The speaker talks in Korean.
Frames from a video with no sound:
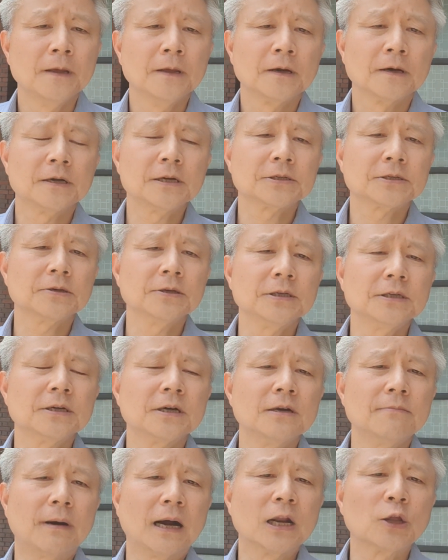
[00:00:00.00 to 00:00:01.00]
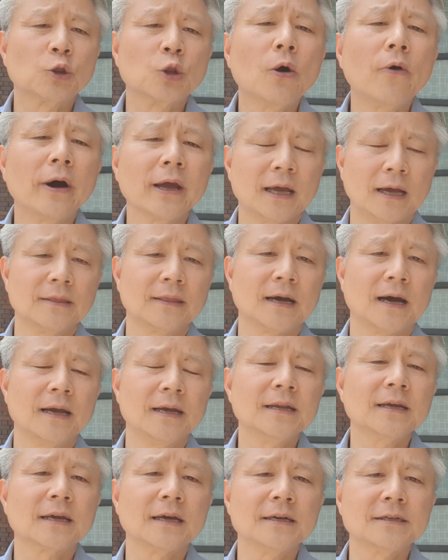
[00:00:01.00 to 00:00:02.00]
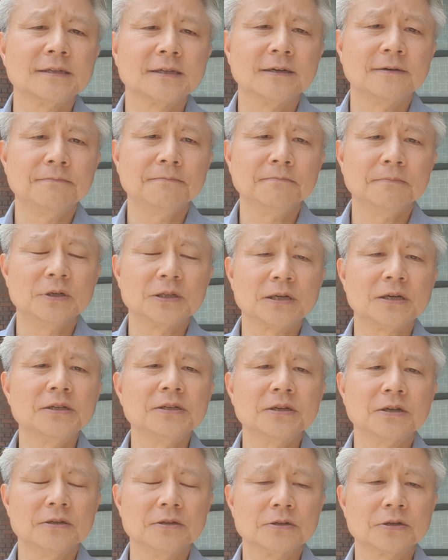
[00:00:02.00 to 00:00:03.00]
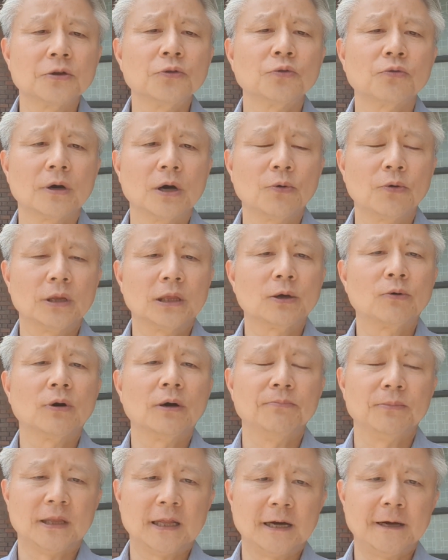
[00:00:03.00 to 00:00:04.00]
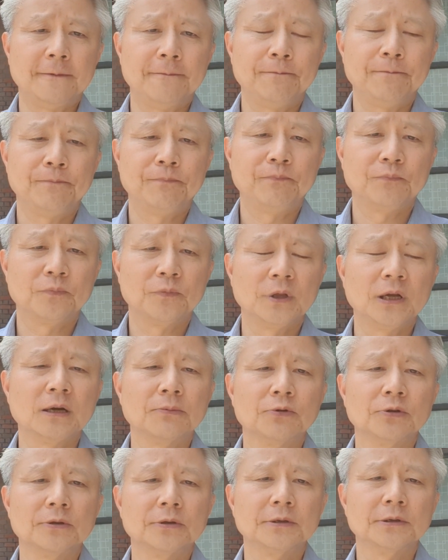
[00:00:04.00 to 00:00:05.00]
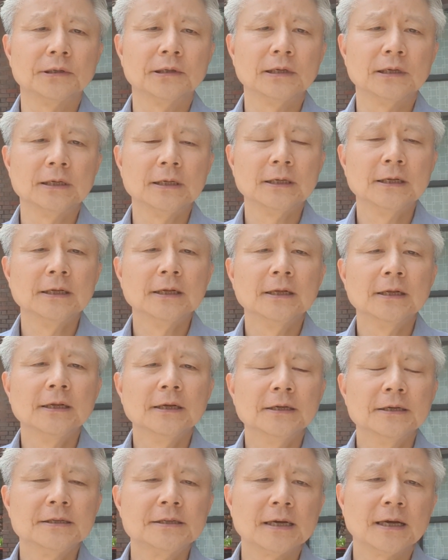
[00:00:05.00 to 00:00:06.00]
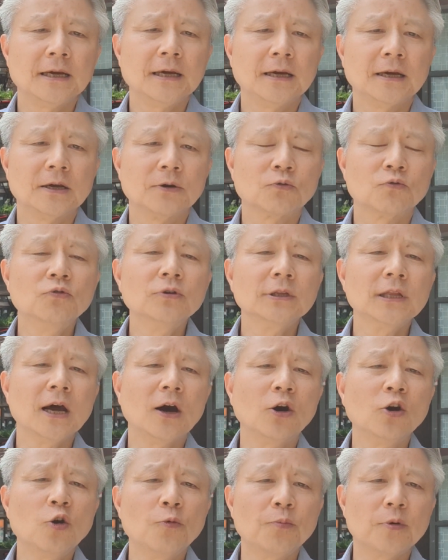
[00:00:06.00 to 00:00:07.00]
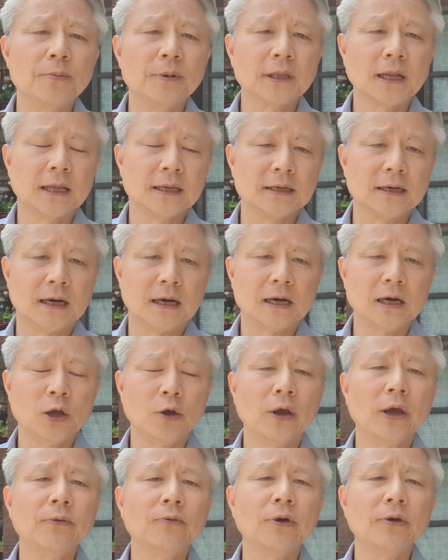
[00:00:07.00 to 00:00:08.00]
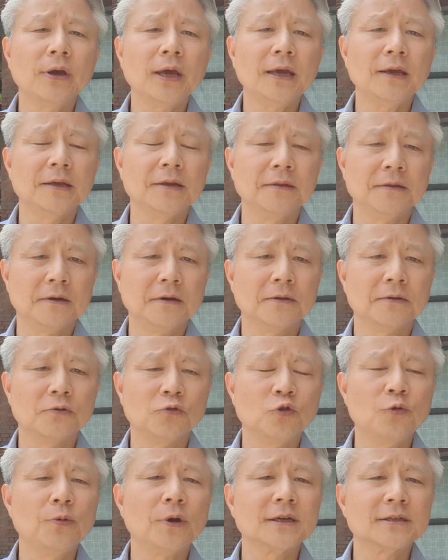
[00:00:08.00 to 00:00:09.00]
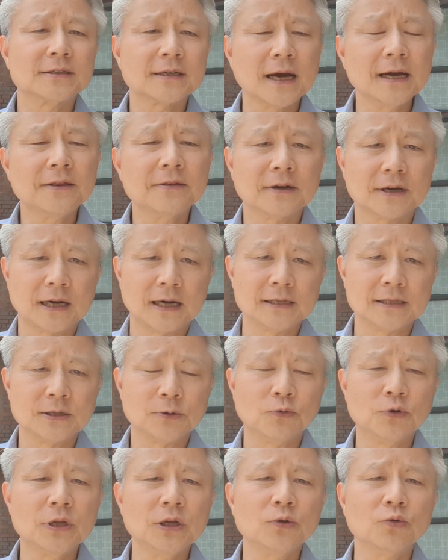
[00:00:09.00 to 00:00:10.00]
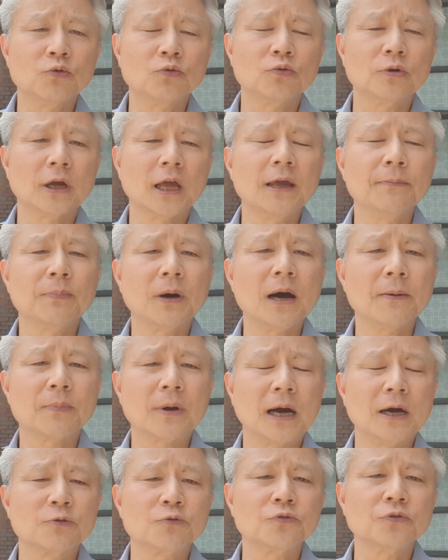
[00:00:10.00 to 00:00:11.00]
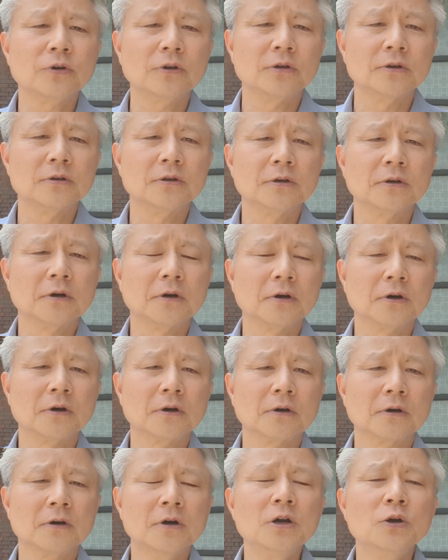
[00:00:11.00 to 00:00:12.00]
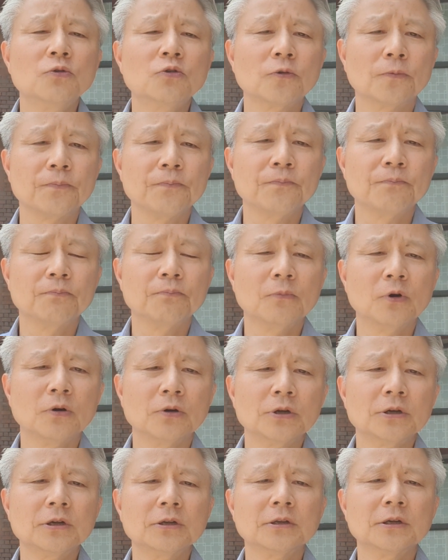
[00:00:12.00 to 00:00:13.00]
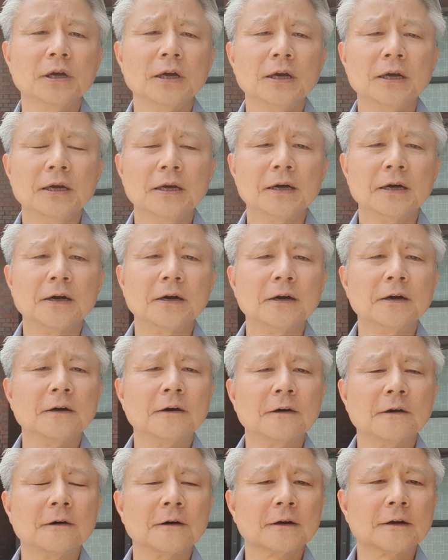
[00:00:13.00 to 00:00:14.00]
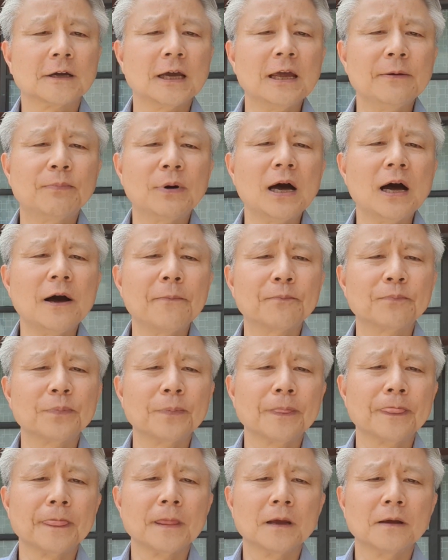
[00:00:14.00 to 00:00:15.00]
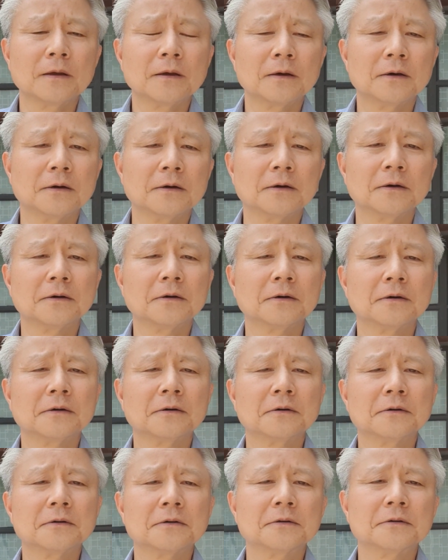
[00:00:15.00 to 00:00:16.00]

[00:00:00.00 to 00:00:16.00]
그래서 이걸 많이 도와야 한다. 이렇게 지금 선전, 선동하고 있다고 합니다. 여러분, 이제 국내 언론뿐만 아니라 해외에 있는 유명한 사이트까지 우리 케이팝 가수들, 어, 걸그룹, 뭐 이런 어, 케이팝 어,